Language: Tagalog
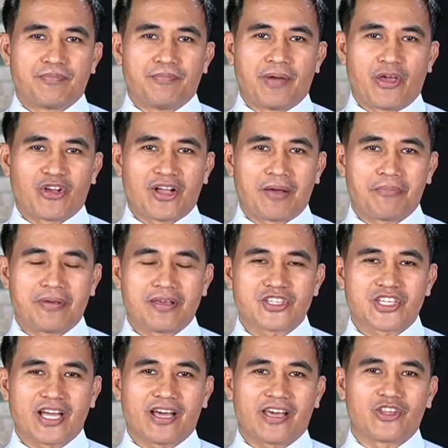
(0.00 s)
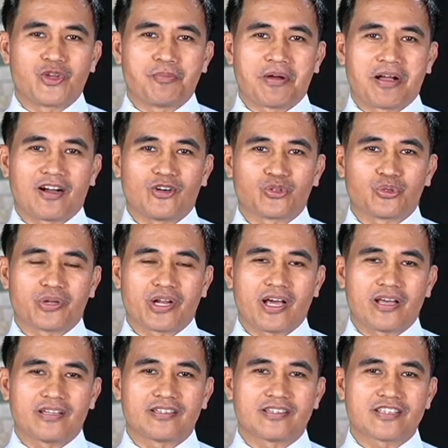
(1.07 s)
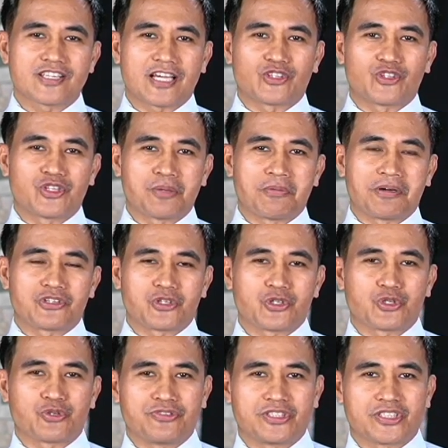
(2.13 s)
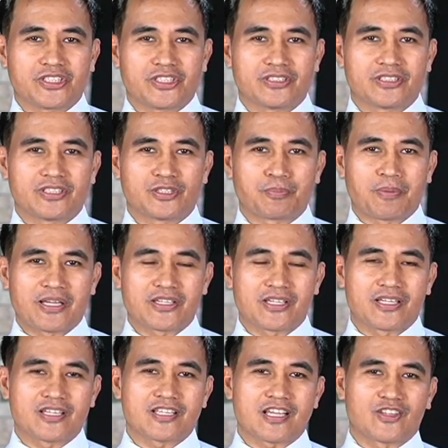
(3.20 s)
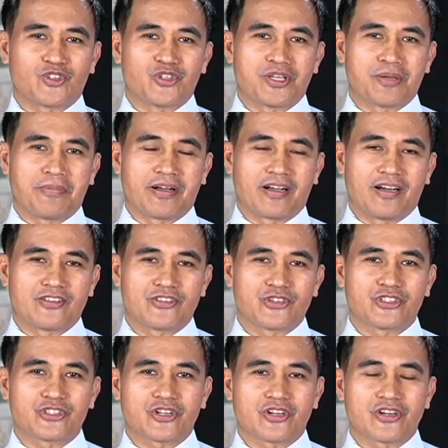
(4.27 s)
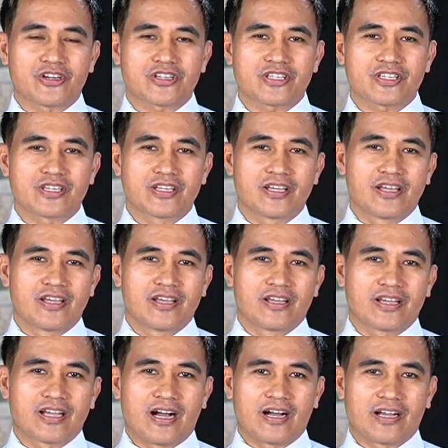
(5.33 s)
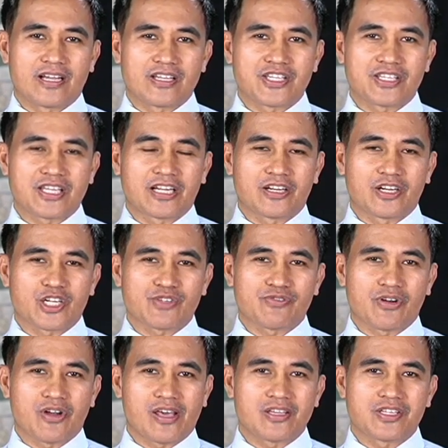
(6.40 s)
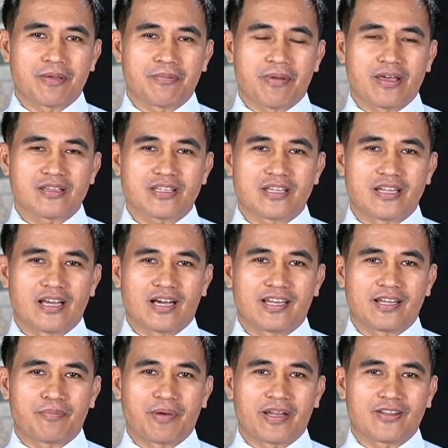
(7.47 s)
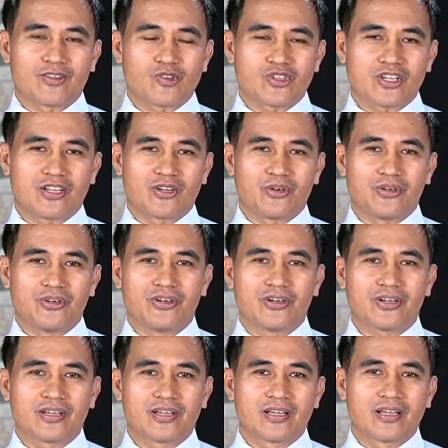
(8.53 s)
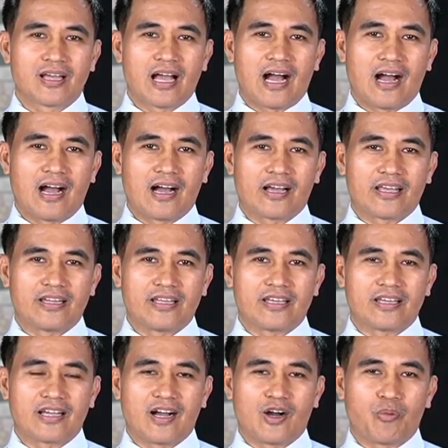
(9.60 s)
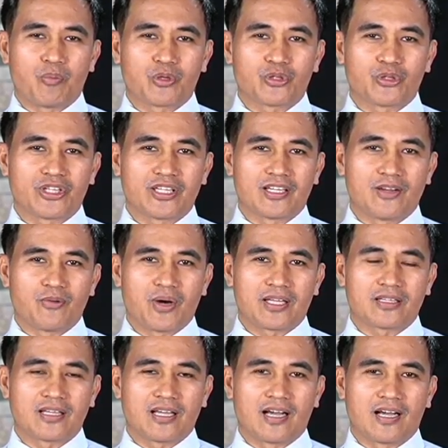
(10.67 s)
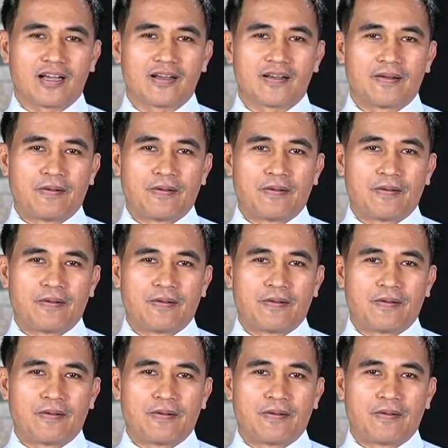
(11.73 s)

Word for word: Mayong gabi sa inyong mga kauturan, sa aton mga church officers, especially sa aton mga church clerks, kag assistant clerks for ACMS, ginakalipay naton sa Ginoo ang ining uh, oportunidad liwat nga